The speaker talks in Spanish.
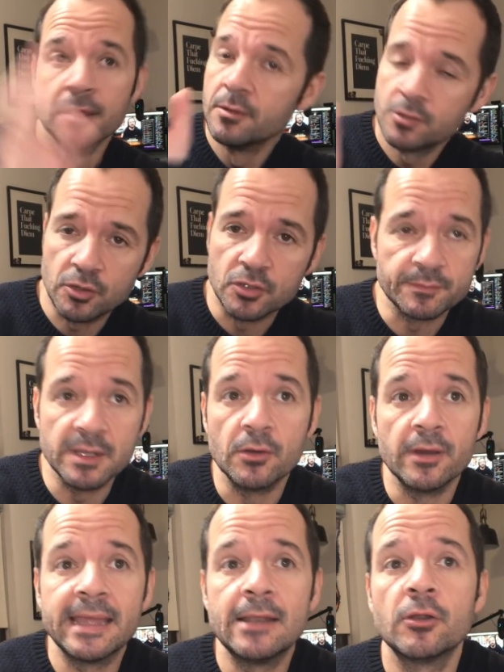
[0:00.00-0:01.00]
Yo te lo explico.
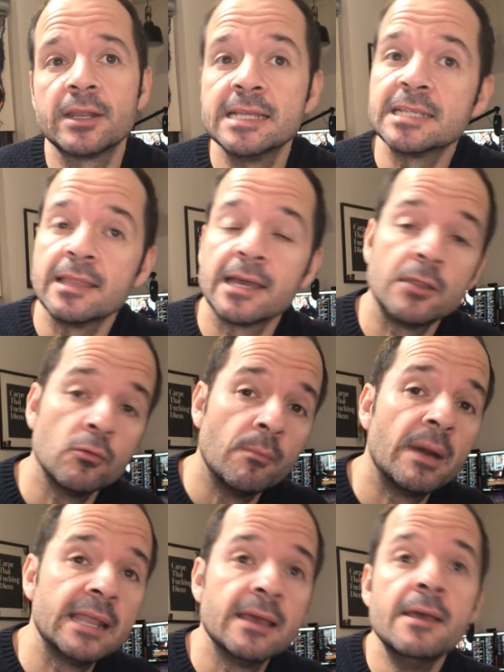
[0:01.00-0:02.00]
Eh, los Reyes han dejado un
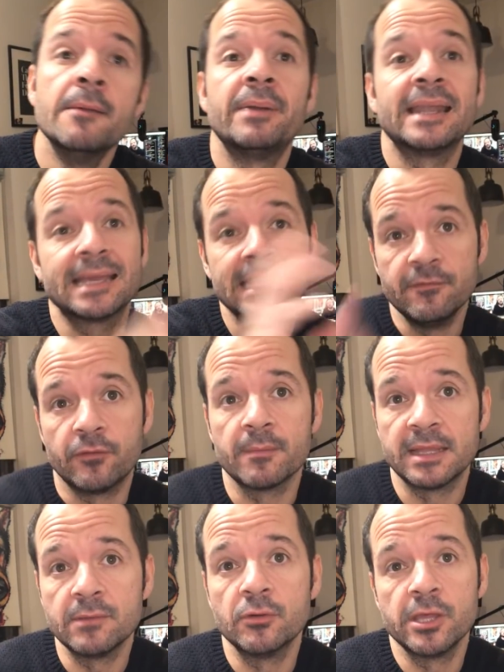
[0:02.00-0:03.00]
vale para que el
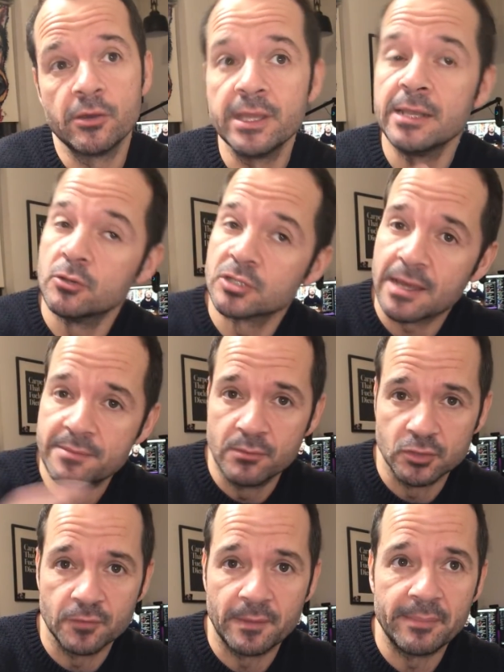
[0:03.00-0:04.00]
informativo de hoy nos
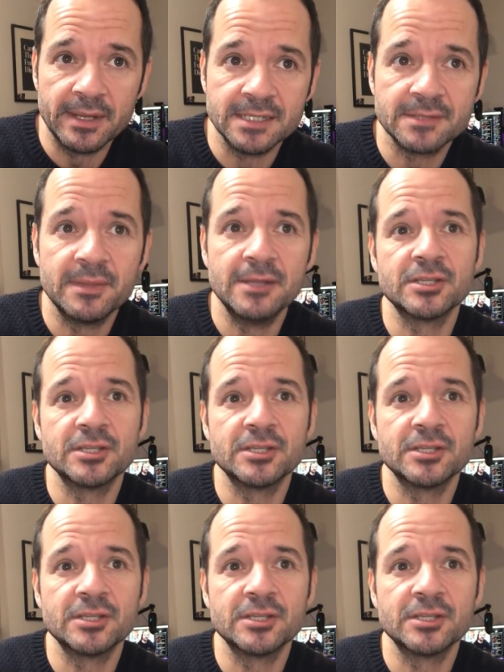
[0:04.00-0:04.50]
cambiemos los papeles, ¿vale?